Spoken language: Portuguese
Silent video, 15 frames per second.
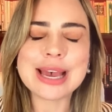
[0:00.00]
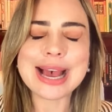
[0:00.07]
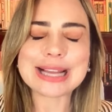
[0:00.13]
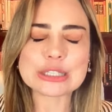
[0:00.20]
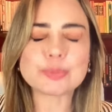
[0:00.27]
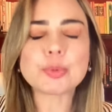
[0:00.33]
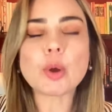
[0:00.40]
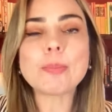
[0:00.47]

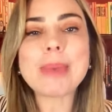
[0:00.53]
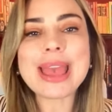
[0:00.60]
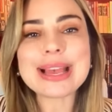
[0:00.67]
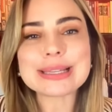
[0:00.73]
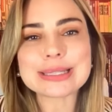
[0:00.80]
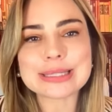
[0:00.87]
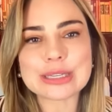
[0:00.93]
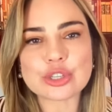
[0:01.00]
As
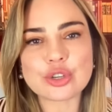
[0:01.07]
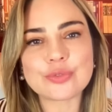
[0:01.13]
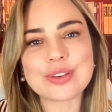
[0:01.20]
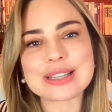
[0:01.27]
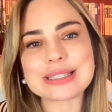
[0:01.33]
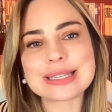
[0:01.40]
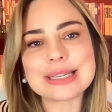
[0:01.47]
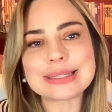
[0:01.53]
promessas de
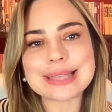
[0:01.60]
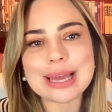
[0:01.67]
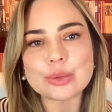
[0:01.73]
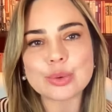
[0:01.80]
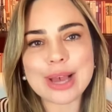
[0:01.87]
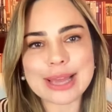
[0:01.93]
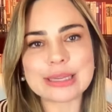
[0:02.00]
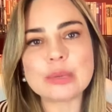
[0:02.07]
facilitar
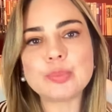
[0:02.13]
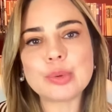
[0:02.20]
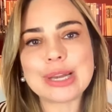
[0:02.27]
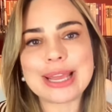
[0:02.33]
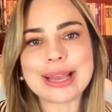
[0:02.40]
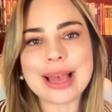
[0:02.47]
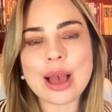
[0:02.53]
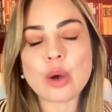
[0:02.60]
o garimpo
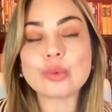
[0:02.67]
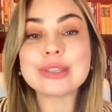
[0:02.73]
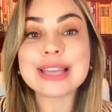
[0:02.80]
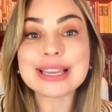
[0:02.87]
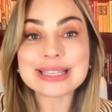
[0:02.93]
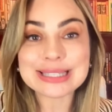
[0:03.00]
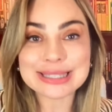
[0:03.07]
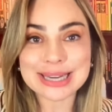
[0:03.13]
ilegal e
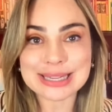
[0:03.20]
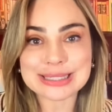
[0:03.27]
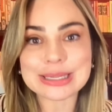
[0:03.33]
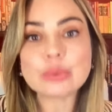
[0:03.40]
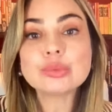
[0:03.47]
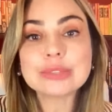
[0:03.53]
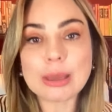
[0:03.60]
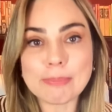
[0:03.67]
a
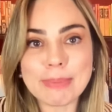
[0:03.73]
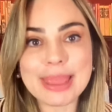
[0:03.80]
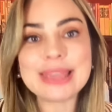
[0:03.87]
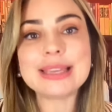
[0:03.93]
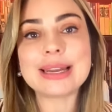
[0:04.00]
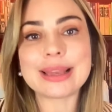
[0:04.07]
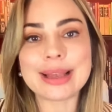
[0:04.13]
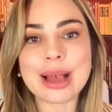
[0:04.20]
extração
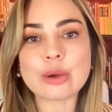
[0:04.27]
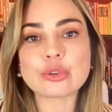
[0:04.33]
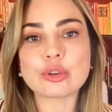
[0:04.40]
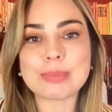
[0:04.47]
também ilegal de